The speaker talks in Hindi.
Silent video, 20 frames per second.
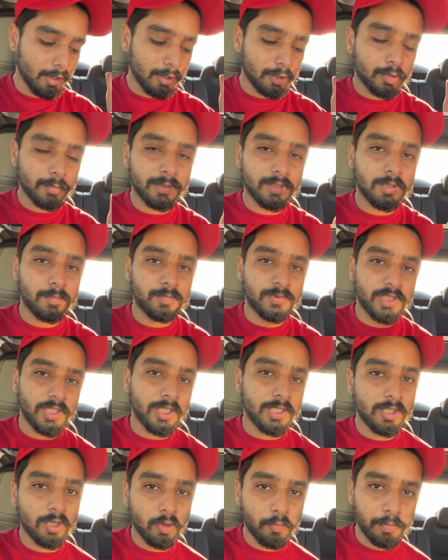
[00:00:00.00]
तो मतलब छः
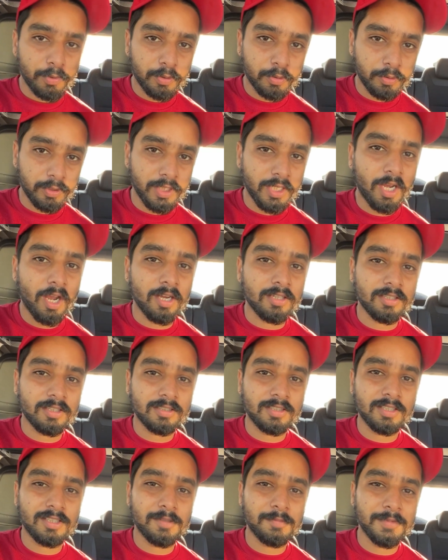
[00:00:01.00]
हज़ार रुपये तो यही खा
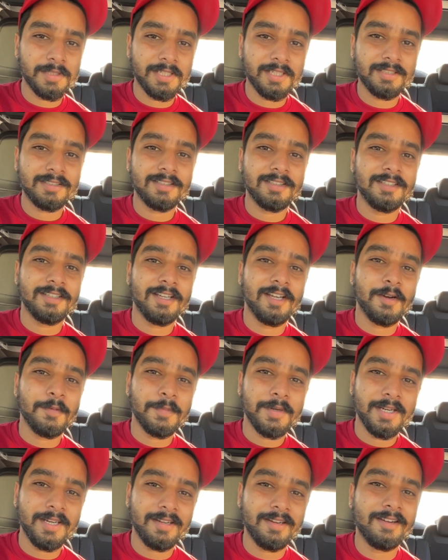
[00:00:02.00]
जाता था मेरे से हर
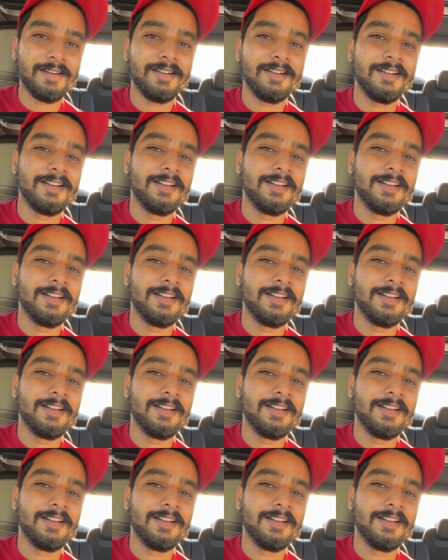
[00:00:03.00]
महीने का